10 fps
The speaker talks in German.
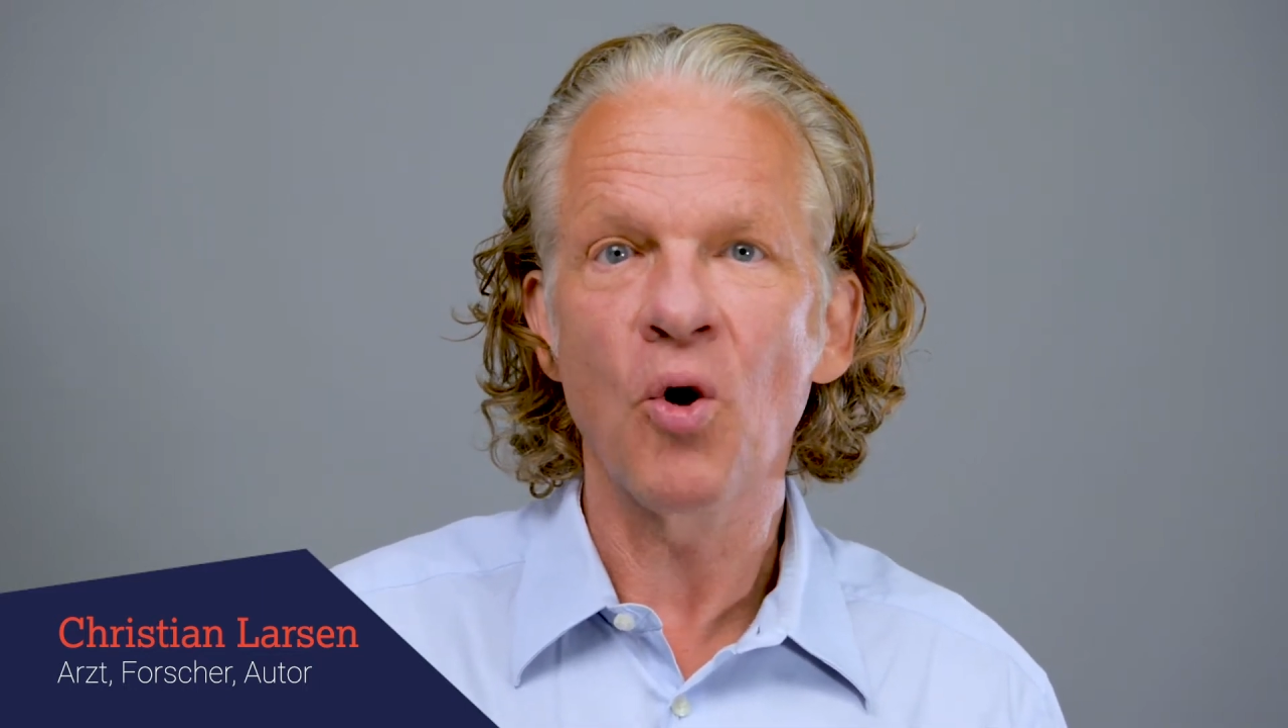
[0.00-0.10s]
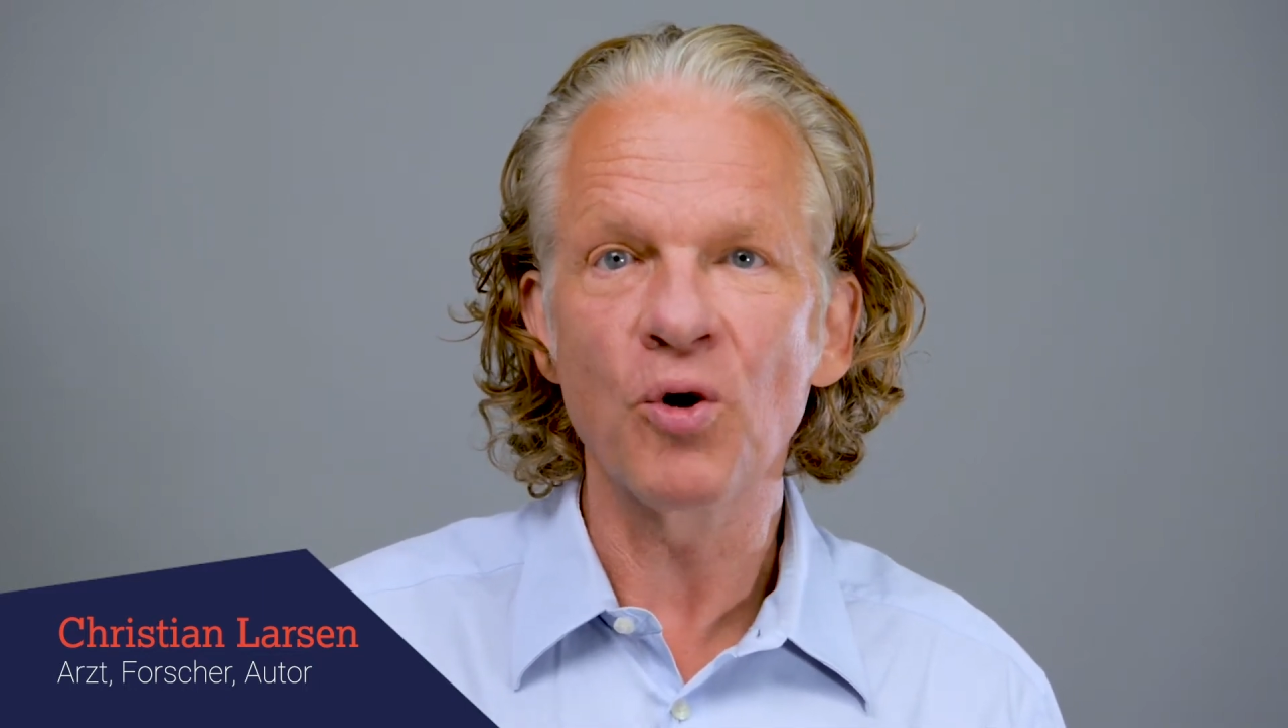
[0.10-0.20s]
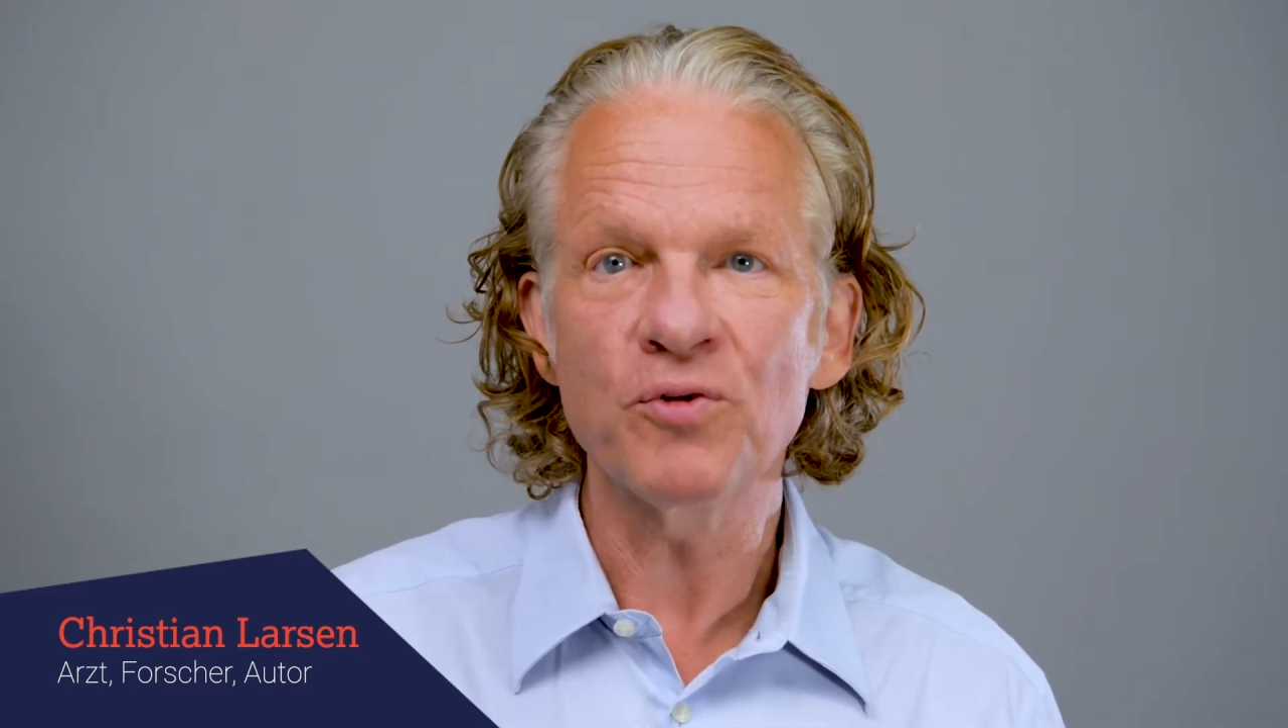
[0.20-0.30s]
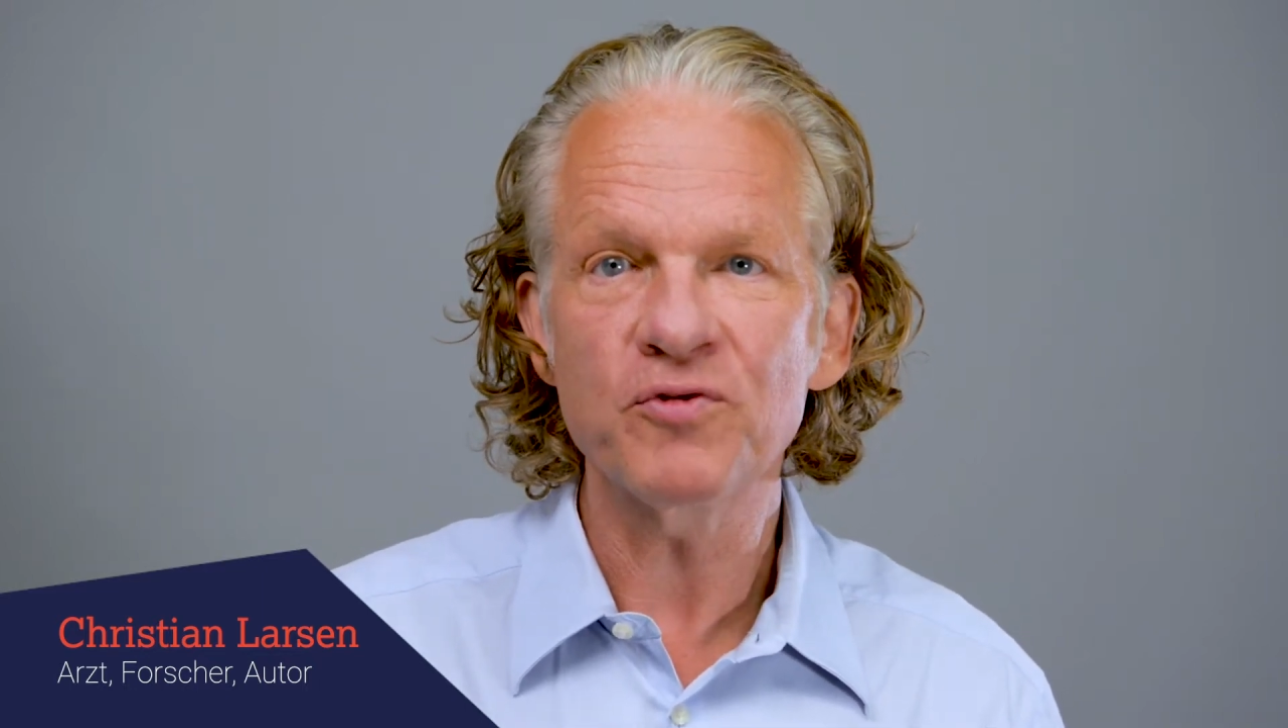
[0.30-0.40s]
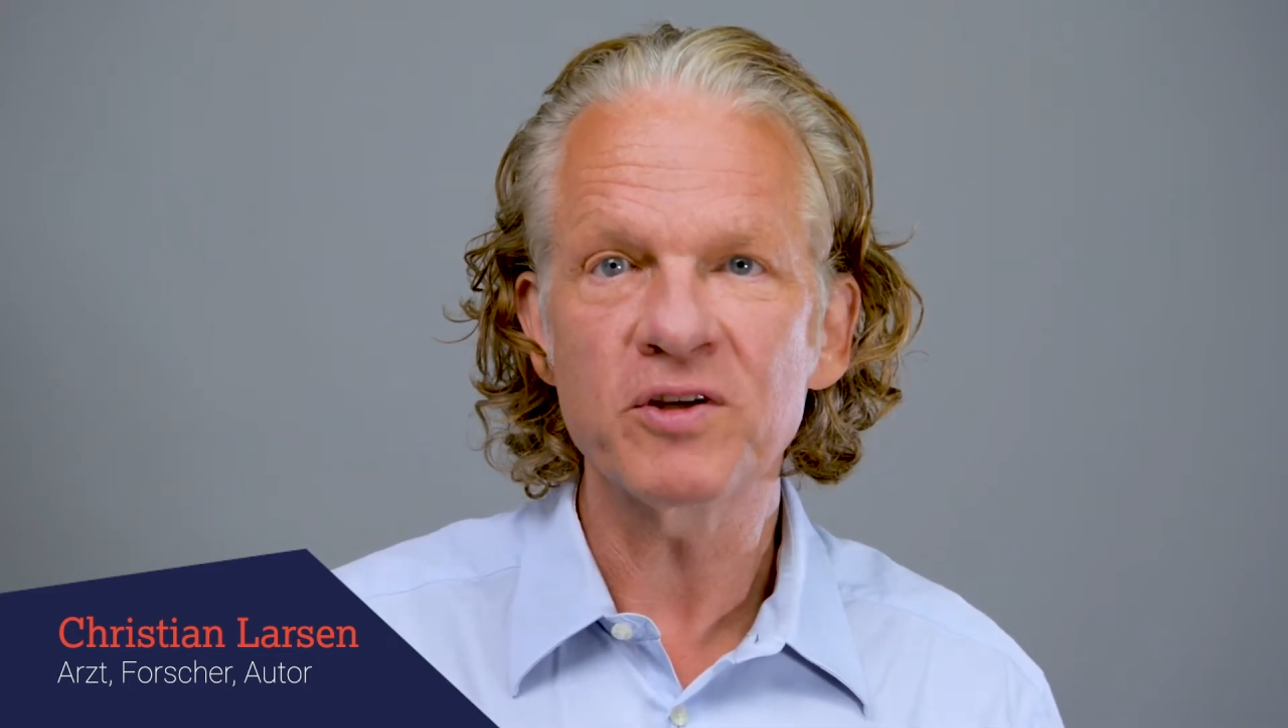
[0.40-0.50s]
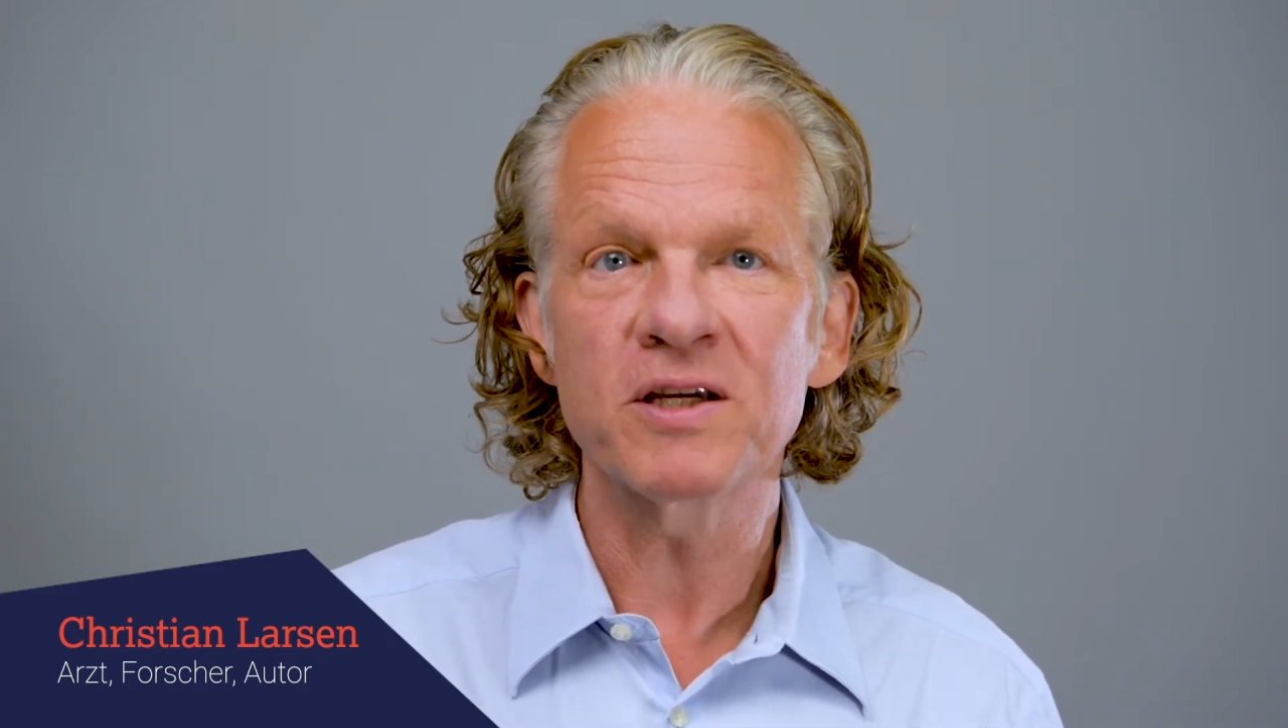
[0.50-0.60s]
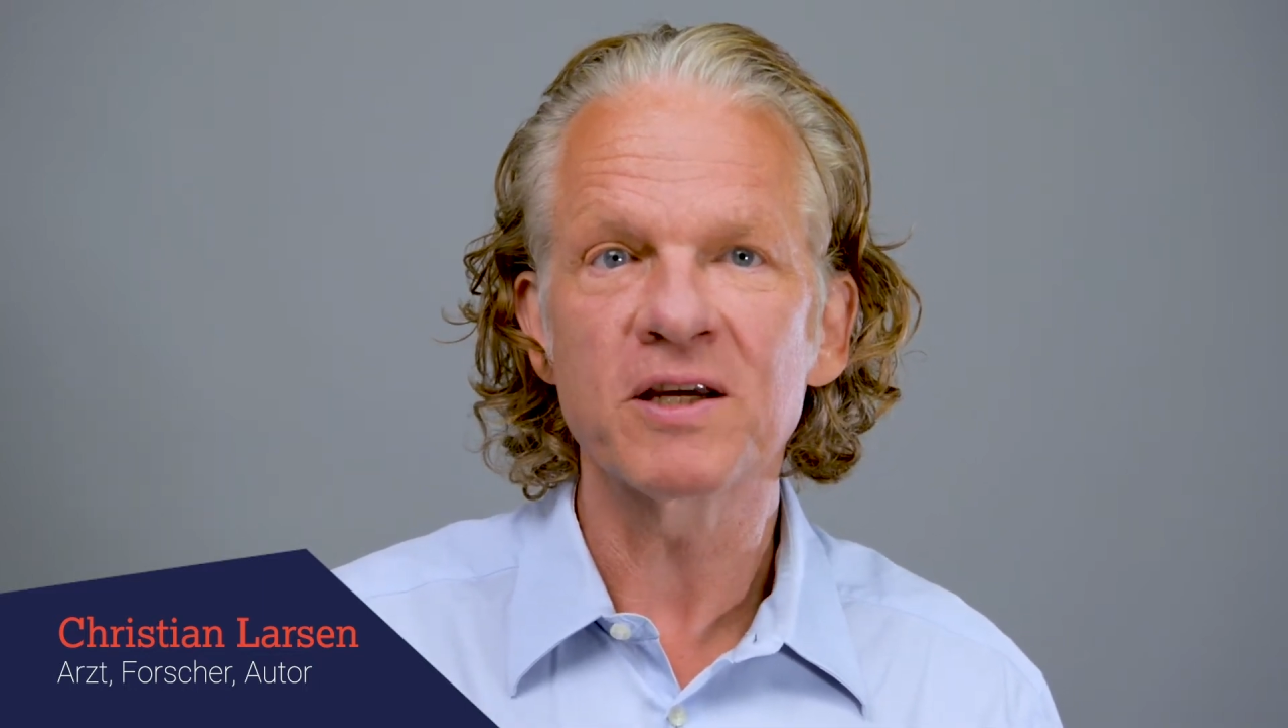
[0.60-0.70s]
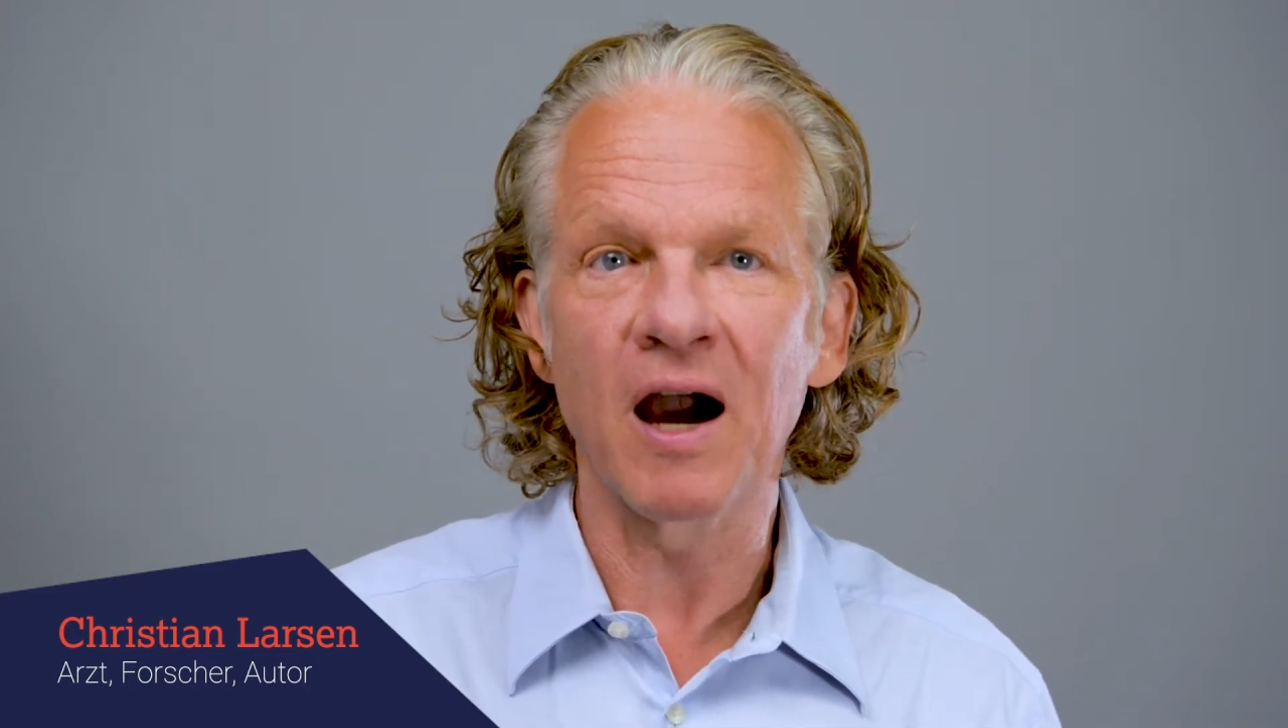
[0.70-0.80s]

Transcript: häufig